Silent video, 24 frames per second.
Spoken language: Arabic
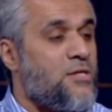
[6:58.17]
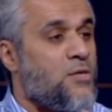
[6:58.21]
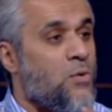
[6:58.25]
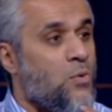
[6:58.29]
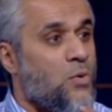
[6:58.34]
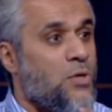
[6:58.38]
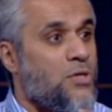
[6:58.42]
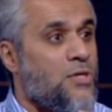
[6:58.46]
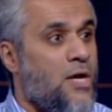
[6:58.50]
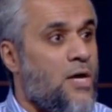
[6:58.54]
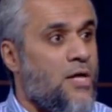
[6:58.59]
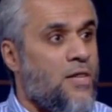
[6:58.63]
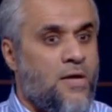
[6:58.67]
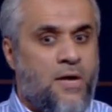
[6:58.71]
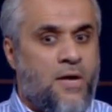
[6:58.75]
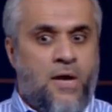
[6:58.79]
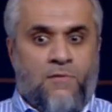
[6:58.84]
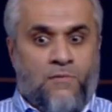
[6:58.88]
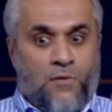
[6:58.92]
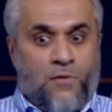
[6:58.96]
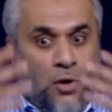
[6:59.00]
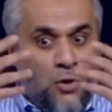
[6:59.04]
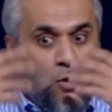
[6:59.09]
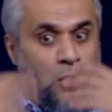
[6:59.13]
التوقيت هذا
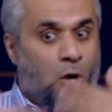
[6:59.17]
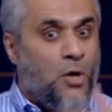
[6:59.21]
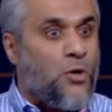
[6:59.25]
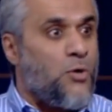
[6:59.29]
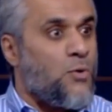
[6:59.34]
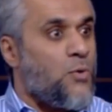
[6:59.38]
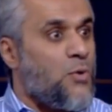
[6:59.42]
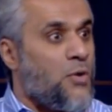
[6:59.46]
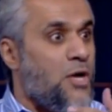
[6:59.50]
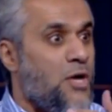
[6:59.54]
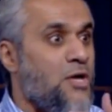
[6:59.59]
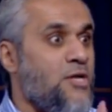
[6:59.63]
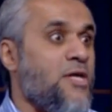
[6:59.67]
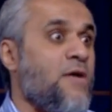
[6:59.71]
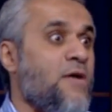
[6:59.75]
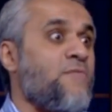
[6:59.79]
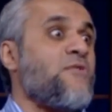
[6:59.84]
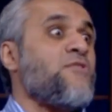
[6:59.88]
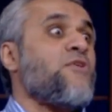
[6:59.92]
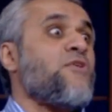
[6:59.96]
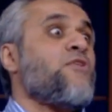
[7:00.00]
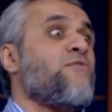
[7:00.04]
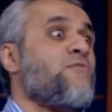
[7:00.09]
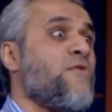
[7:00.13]
فراح يعرض راح يتعب
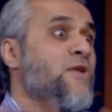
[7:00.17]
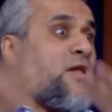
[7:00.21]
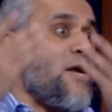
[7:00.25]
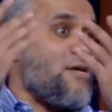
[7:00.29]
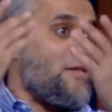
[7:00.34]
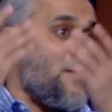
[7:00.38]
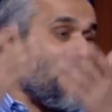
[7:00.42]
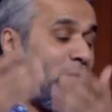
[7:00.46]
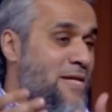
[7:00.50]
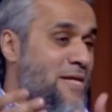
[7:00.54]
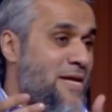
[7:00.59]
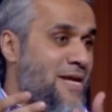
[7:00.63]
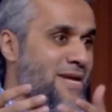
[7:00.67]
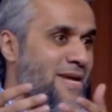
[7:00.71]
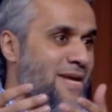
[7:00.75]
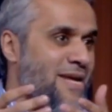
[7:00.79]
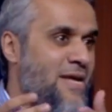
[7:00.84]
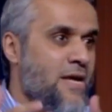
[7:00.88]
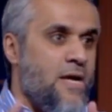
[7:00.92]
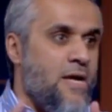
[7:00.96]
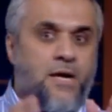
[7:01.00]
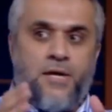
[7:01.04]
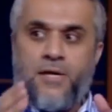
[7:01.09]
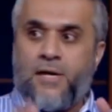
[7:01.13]
فترتفع إيه. لياقته البدنيه
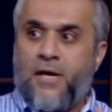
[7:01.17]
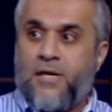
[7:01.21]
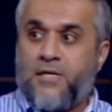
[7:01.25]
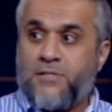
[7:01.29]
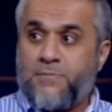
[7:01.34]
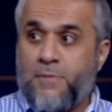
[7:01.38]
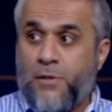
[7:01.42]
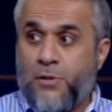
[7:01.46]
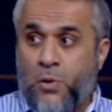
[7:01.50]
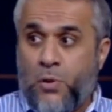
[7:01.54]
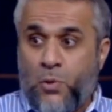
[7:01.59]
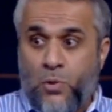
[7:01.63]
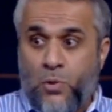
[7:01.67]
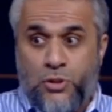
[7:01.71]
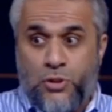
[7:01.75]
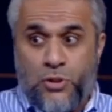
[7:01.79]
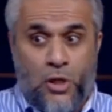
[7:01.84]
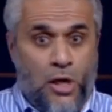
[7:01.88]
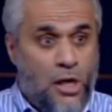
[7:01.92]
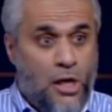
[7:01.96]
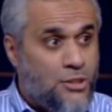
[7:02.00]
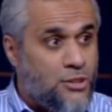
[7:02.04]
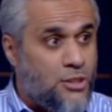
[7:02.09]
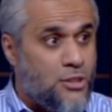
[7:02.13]
يخلص بعدين
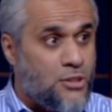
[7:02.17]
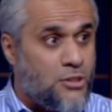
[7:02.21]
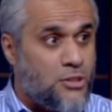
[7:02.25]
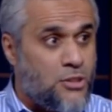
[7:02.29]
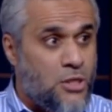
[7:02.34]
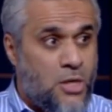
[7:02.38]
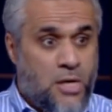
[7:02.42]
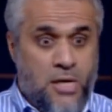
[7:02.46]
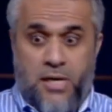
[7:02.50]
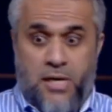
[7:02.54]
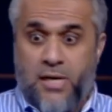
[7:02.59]
يشتغل على الكيس إيه.